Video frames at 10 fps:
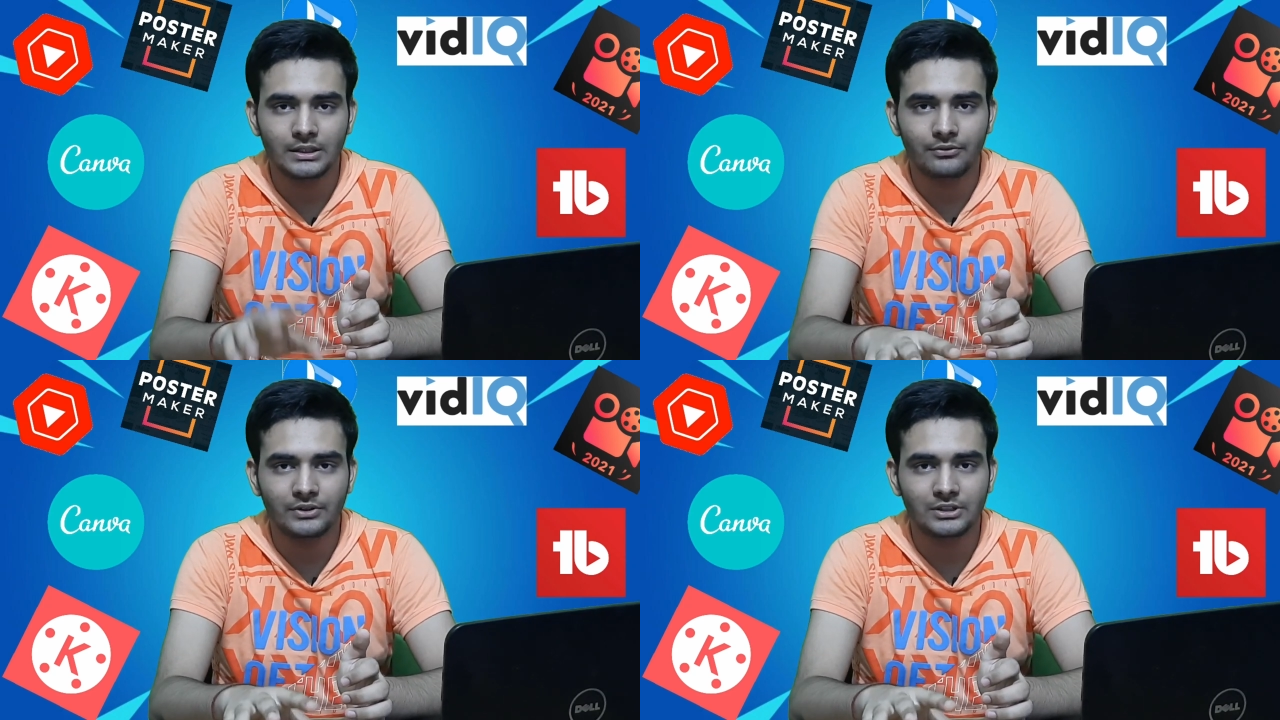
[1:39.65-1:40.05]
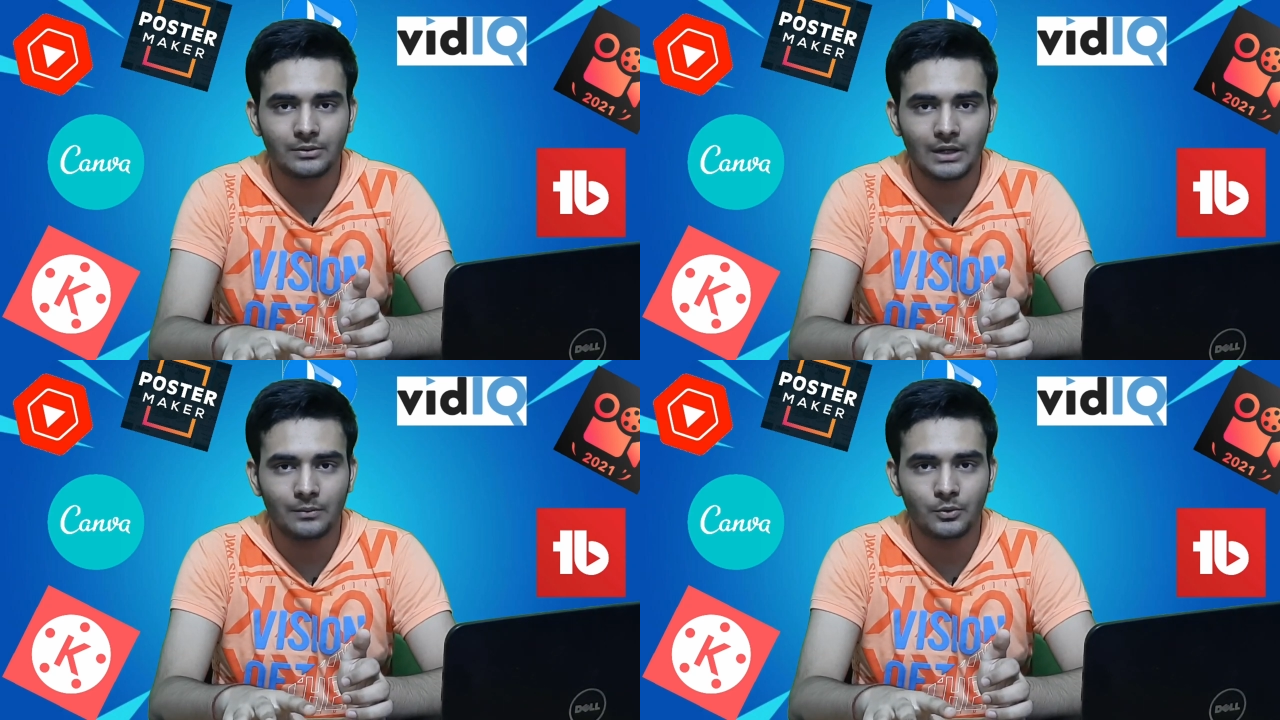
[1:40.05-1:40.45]
ये
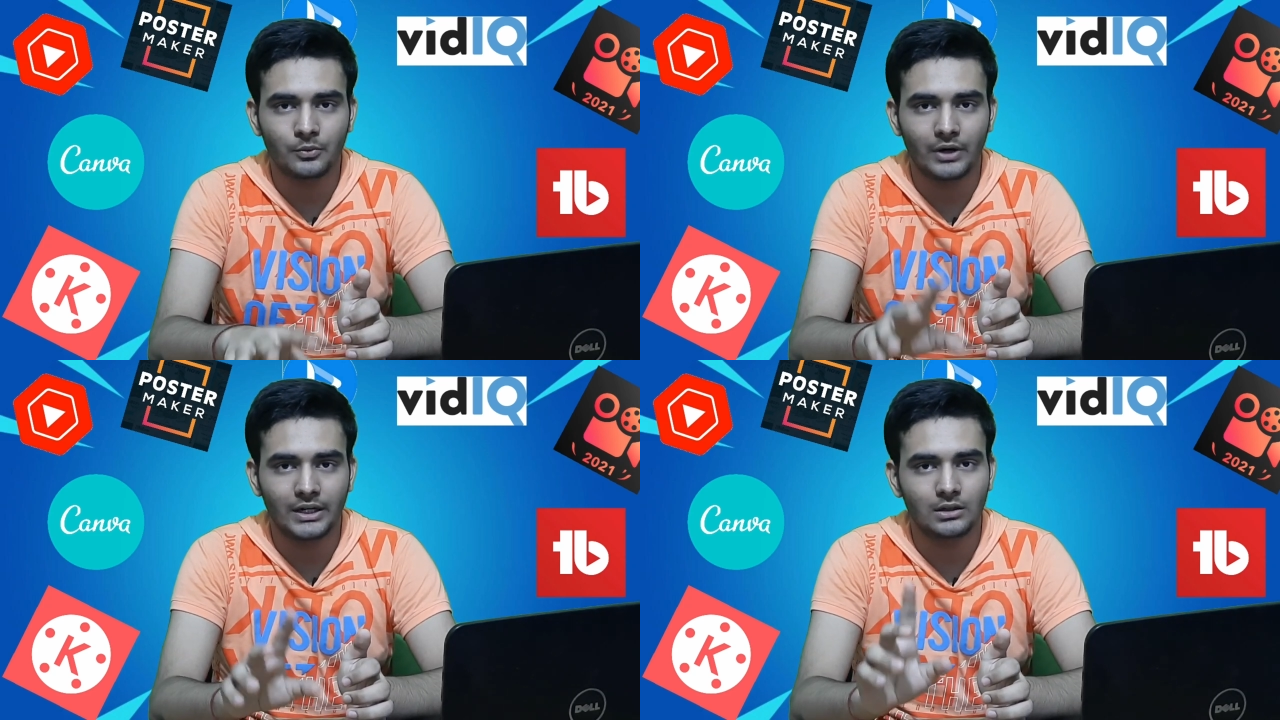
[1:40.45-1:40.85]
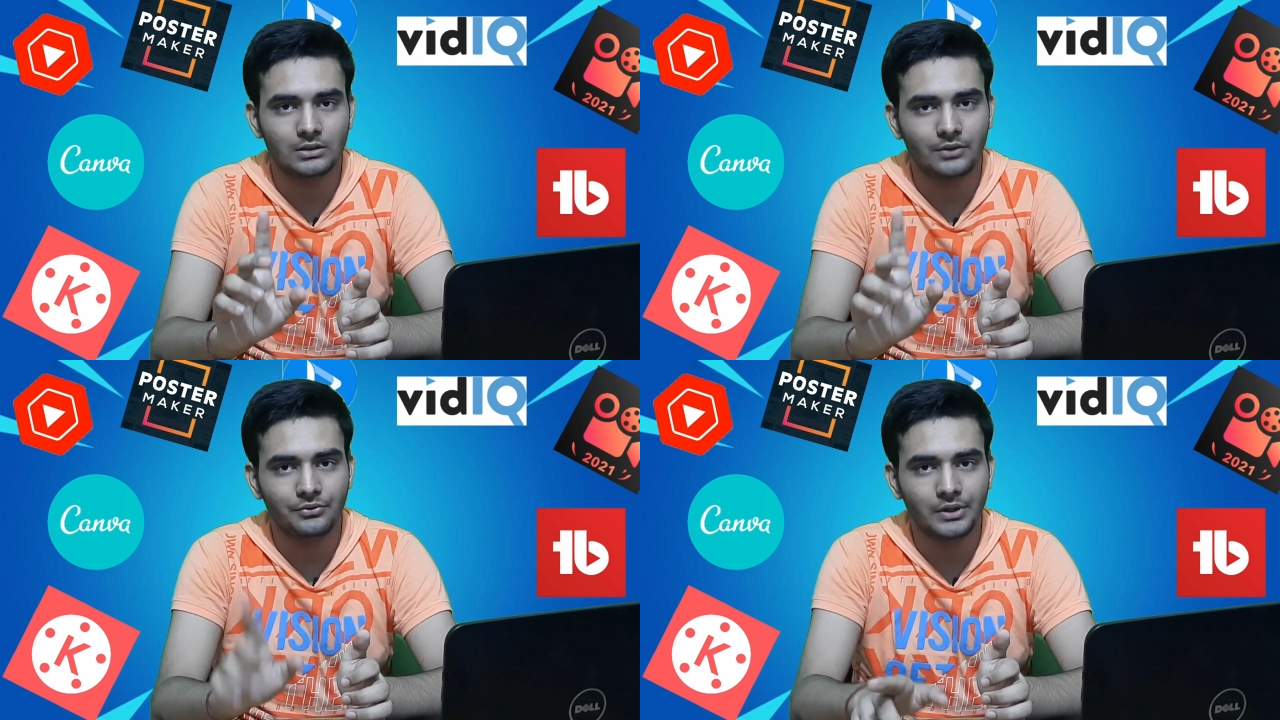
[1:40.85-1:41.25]
फीचर भी आपको प्रोवाइड
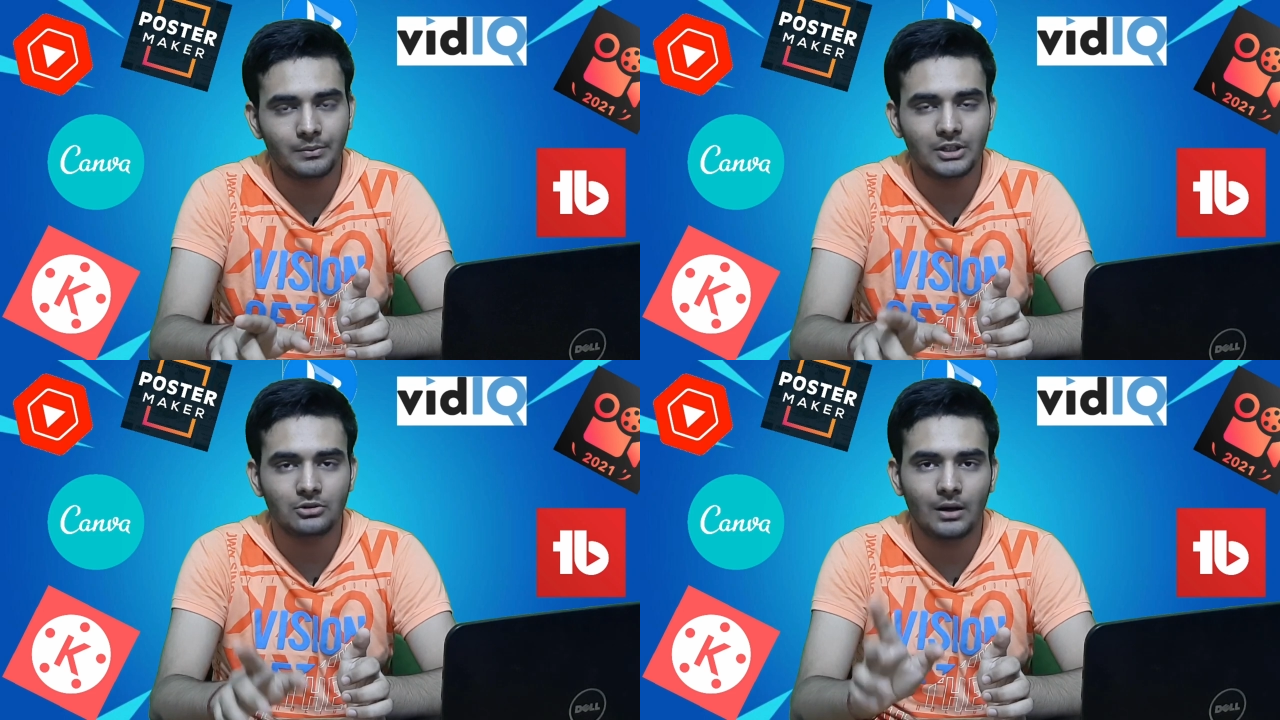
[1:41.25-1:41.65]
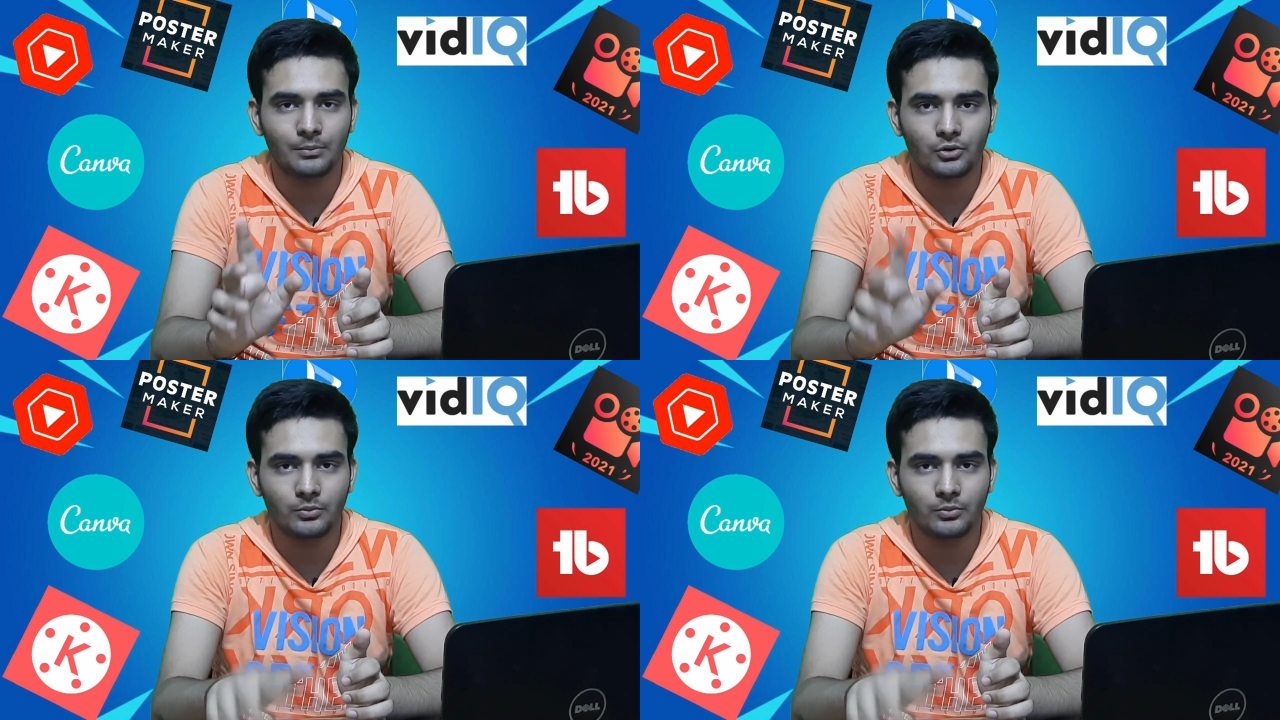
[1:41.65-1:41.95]
करता है फ्री में ही तो आप